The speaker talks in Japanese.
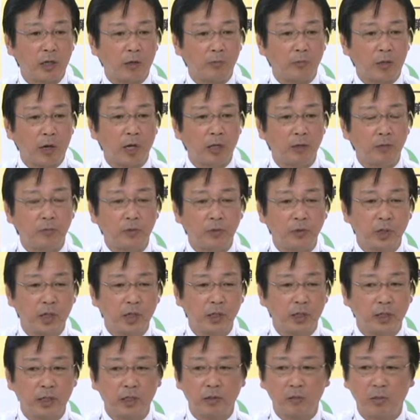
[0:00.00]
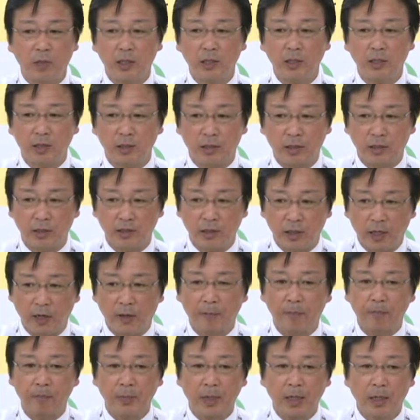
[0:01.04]
いなパイプができましてです
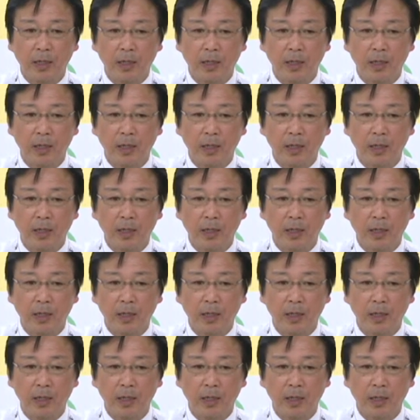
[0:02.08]
ね、